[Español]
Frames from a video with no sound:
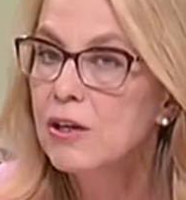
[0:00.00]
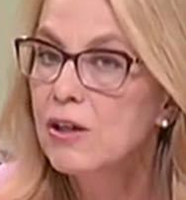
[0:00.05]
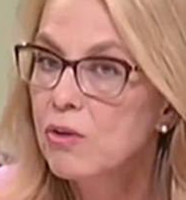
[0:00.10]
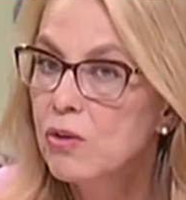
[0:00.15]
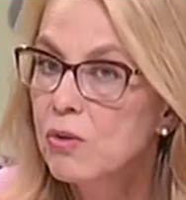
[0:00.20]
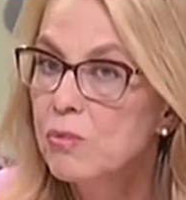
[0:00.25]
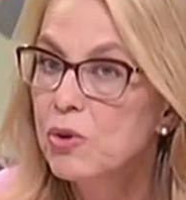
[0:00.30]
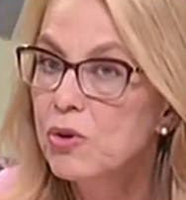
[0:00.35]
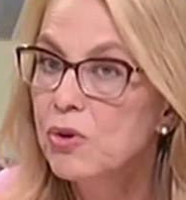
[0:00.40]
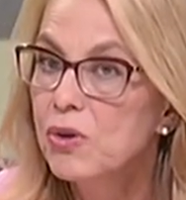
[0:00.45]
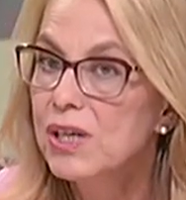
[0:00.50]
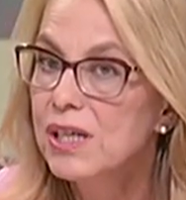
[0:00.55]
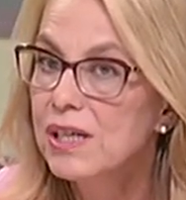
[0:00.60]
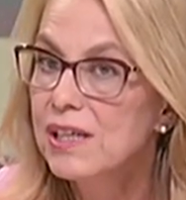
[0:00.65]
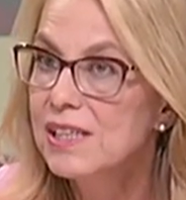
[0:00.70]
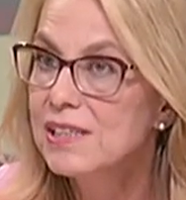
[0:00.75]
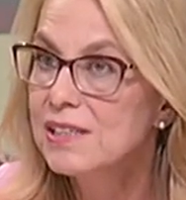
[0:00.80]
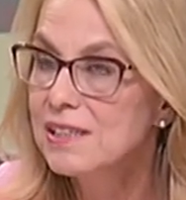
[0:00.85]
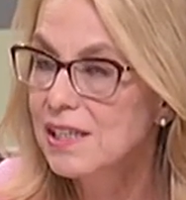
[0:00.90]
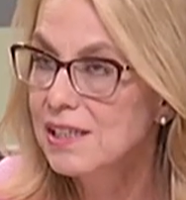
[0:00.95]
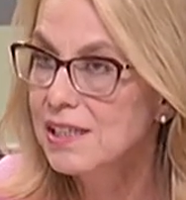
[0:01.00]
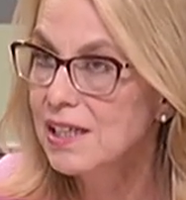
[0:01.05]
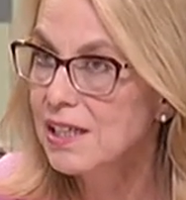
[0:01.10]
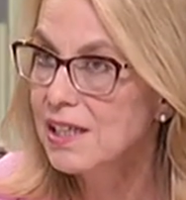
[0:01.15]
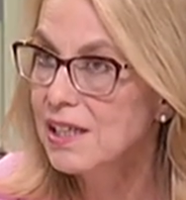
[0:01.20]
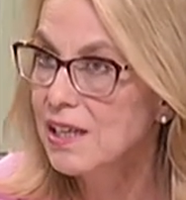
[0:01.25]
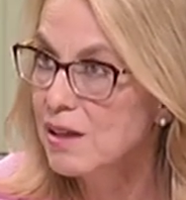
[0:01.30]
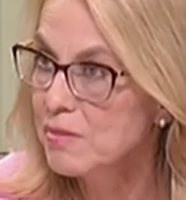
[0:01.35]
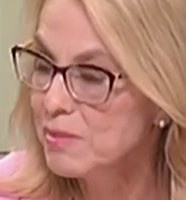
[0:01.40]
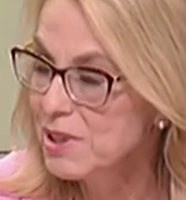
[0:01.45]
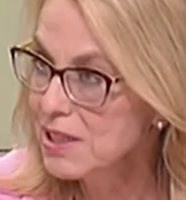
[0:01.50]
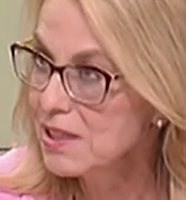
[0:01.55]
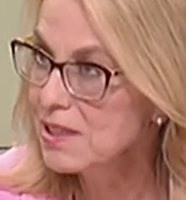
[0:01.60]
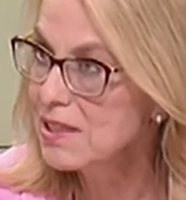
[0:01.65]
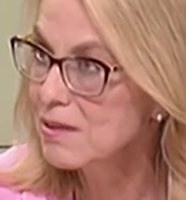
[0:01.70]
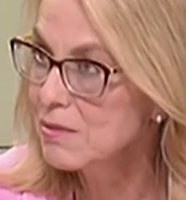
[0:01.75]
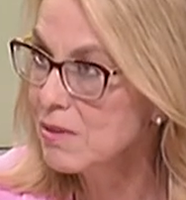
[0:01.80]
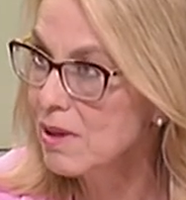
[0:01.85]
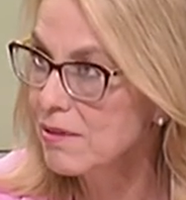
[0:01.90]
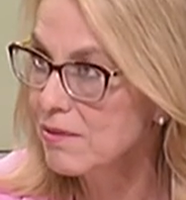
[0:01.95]
como
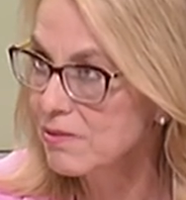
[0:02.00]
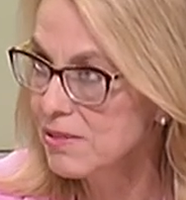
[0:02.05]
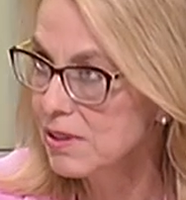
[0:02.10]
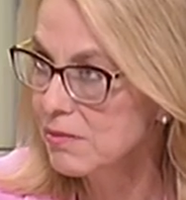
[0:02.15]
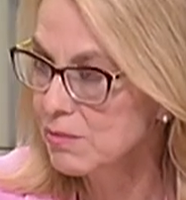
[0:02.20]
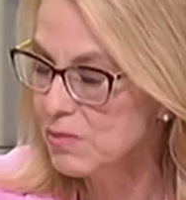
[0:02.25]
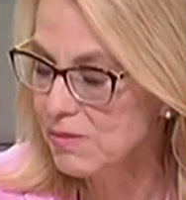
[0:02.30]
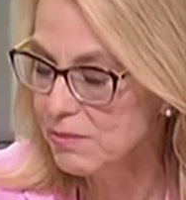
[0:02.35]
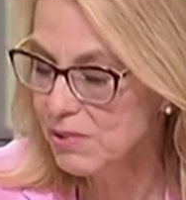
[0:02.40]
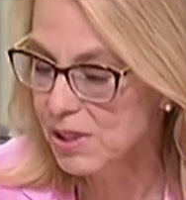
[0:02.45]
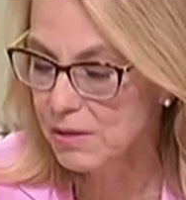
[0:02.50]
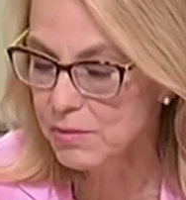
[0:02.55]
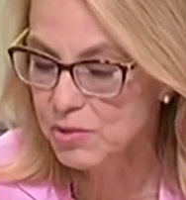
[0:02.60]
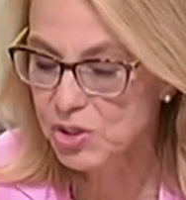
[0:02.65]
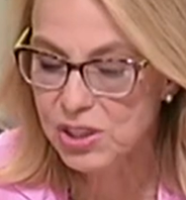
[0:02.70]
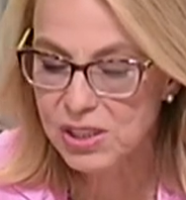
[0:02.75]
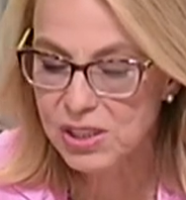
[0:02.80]
estratégicamente, si miramos